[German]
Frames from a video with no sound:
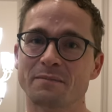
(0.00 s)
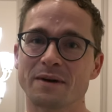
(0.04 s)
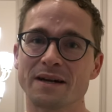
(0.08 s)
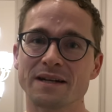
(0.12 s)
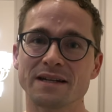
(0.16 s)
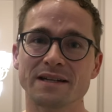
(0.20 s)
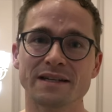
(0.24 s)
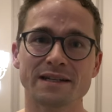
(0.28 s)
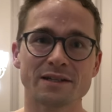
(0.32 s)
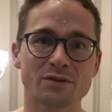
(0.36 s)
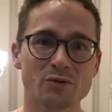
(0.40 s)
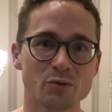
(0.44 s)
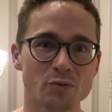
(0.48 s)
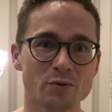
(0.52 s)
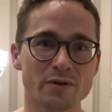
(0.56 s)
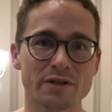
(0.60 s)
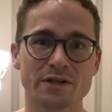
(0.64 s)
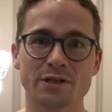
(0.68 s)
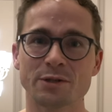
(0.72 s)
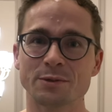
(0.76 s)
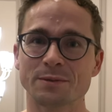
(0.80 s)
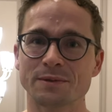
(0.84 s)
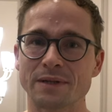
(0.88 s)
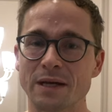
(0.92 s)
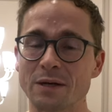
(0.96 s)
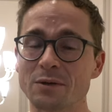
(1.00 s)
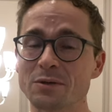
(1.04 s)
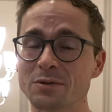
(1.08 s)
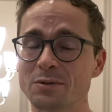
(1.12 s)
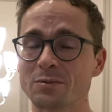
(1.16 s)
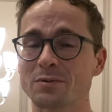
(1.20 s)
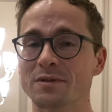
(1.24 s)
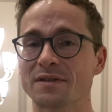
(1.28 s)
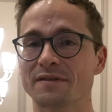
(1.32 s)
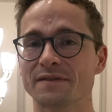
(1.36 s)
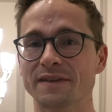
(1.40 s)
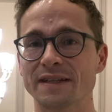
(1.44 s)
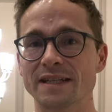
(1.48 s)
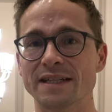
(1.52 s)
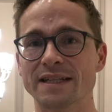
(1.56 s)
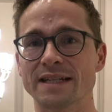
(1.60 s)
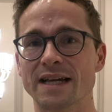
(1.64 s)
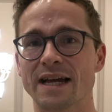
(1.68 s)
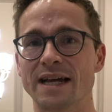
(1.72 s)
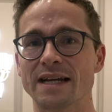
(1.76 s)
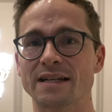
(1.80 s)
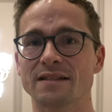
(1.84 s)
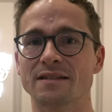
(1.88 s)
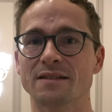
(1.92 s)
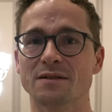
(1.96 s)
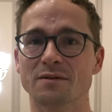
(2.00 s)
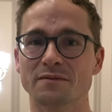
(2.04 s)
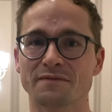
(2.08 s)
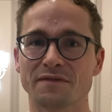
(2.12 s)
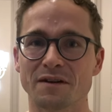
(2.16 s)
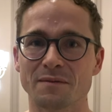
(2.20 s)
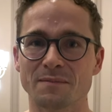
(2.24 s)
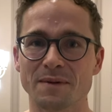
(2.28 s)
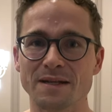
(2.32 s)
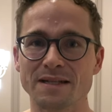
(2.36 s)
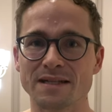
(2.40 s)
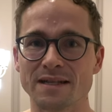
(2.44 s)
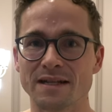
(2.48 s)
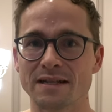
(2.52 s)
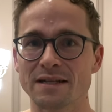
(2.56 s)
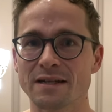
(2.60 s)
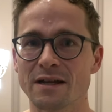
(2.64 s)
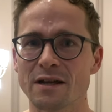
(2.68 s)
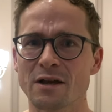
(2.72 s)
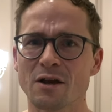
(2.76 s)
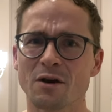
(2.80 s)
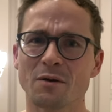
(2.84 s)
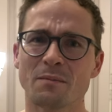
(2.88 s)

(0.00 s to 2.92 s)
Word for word: meine rhetorischen und Ausdrucksfähigkeiten zu verbessern,